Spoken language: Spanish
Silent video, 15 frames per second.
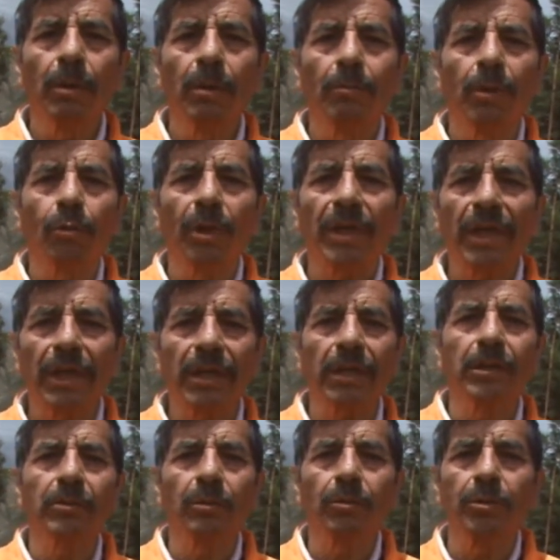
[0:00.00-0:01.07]
como cualquiera,
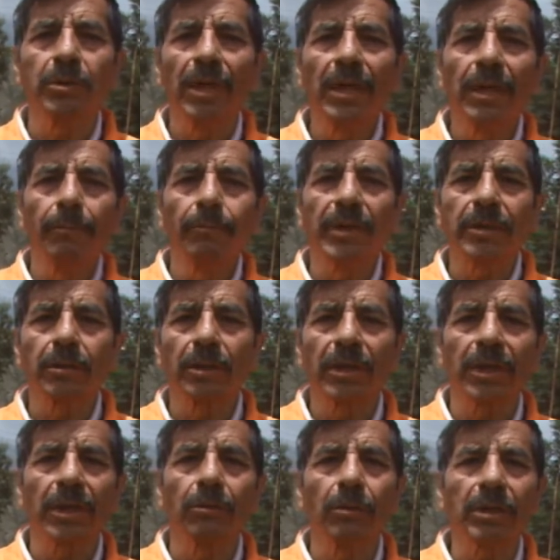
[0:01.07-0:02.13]
que somos
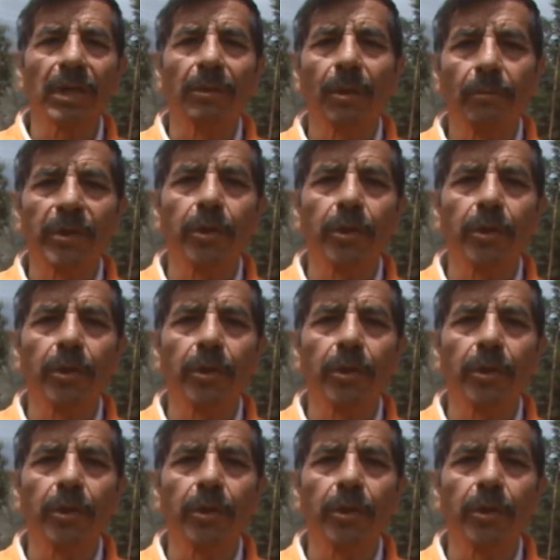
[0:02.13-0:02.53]
personas que no tenemos